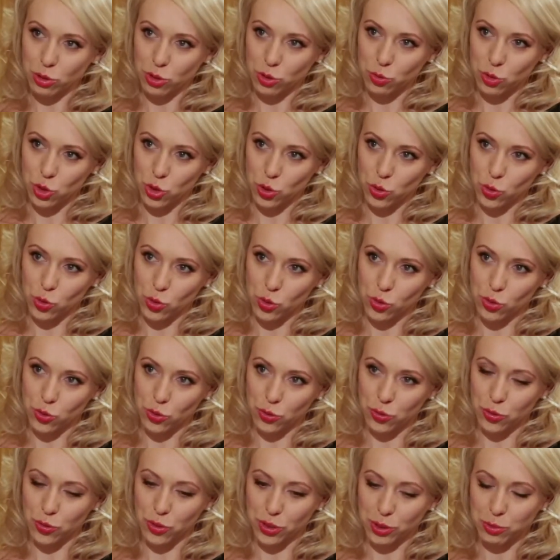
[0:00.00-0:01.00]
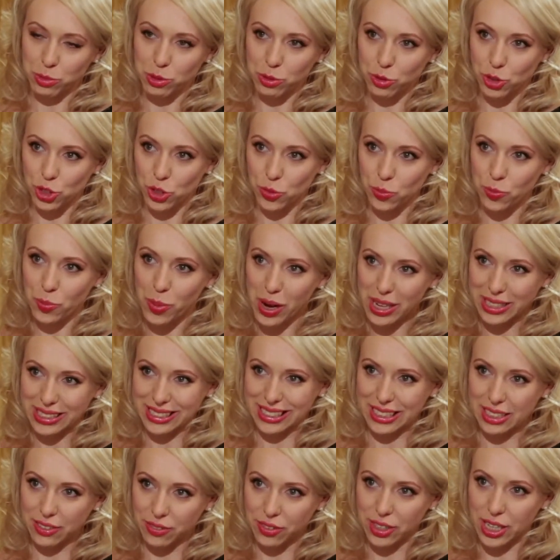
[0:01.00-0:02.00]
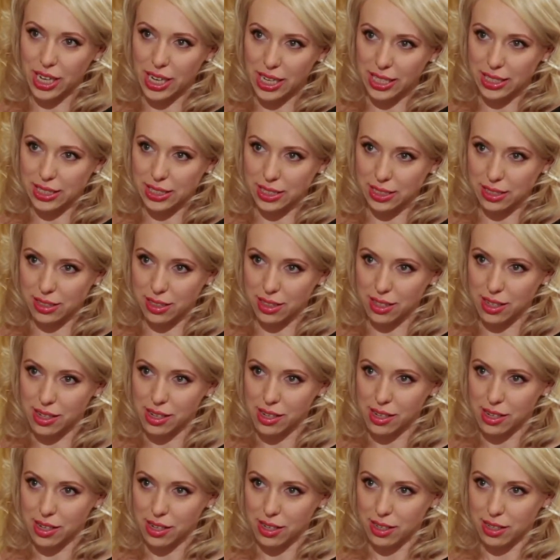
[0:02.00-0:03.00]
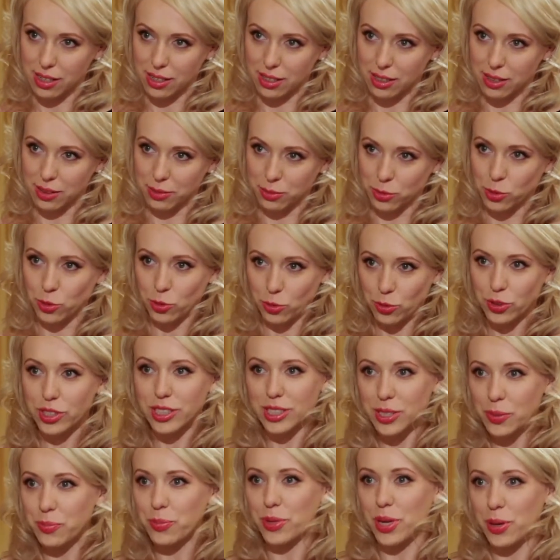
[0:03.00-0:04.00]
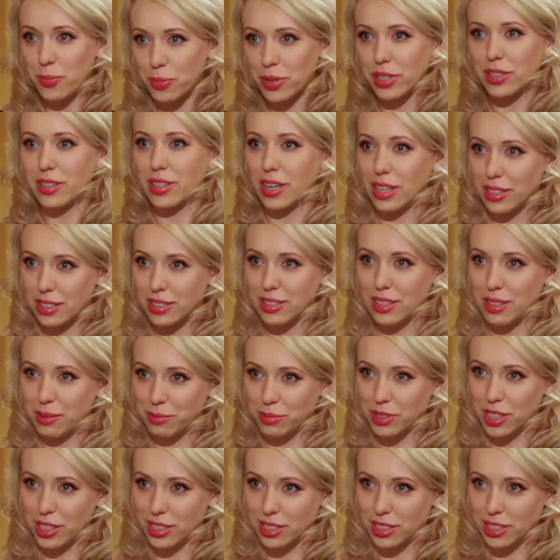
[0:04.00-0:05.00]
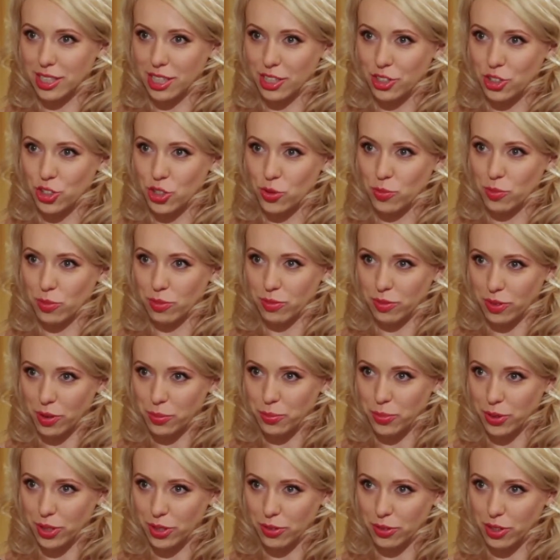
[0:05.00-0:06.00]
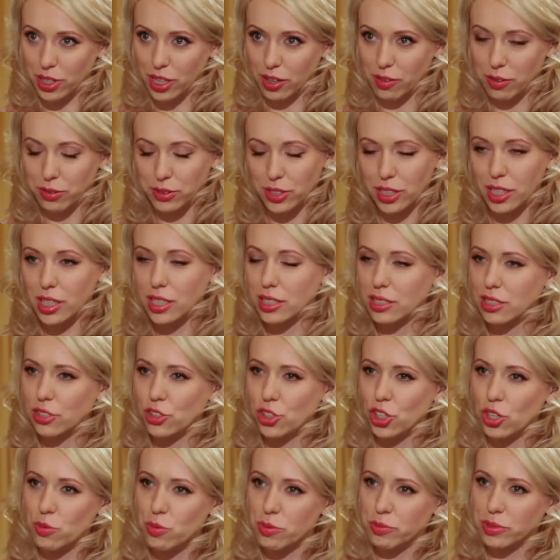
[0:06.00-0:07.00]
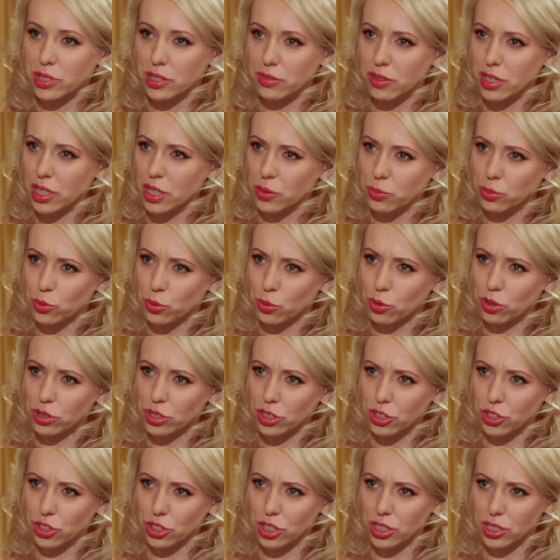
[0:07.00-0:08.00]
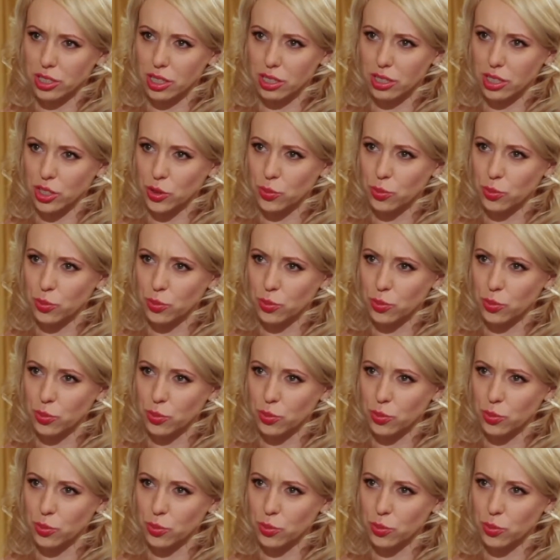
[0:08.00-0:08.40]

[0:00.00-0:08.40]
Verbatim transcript: о том, что в этом случае банк является э, ну, выгодоприобретателем, так скажем, во-первых. А во-вторых, а зачем им свои бюро? Это же несколько